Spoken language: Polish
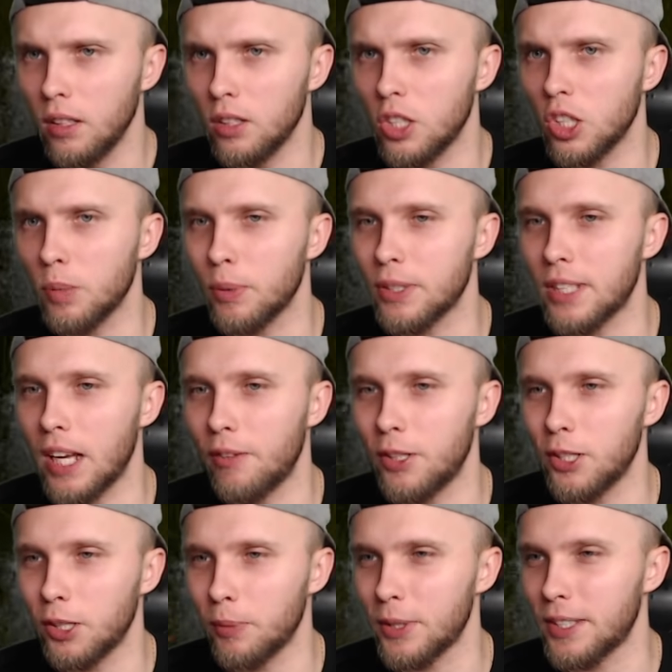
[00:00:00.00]
Gdzie to postawić?
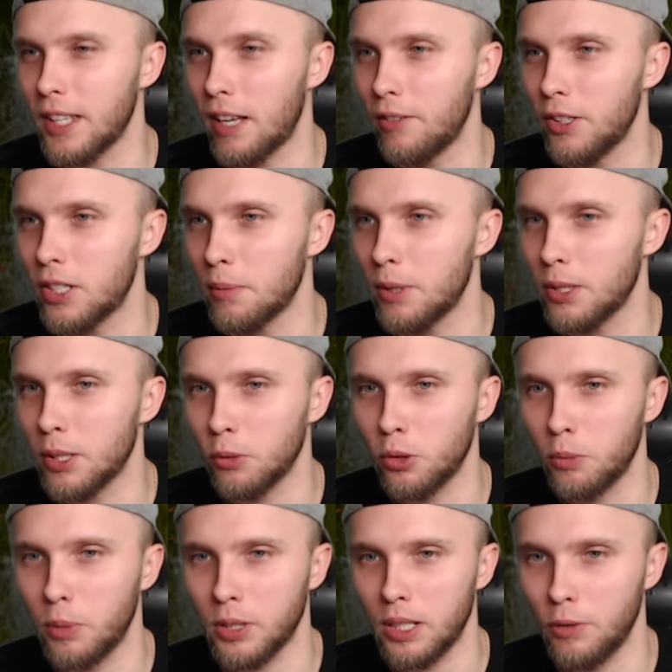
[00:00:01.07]
Gdzie to postawić? Ja bym chciał
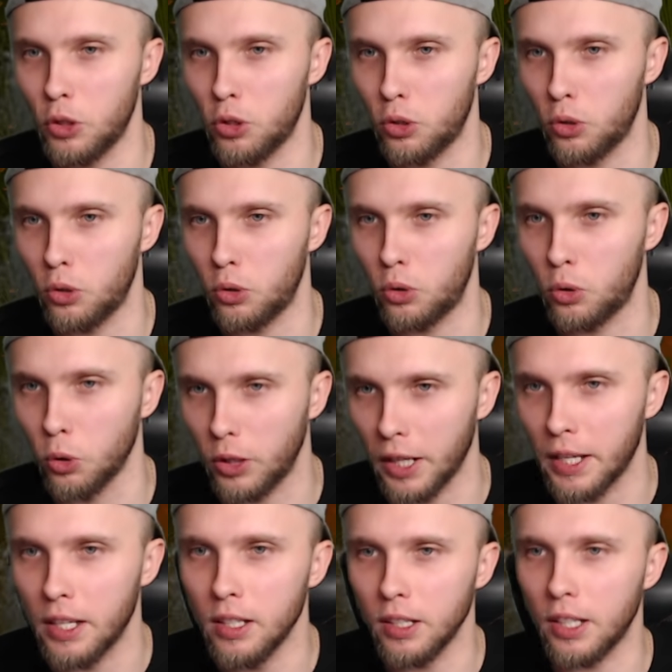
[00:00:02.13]
to postawić tutaj.
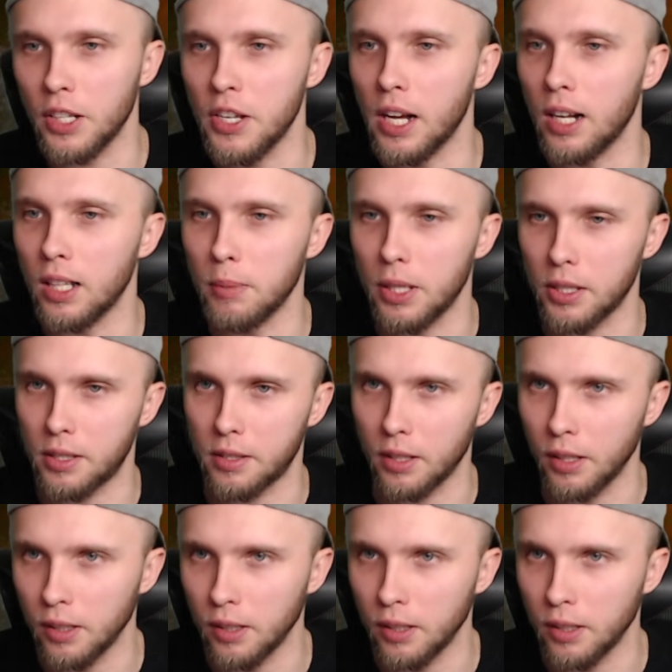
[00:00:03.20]
Genialne miejsce.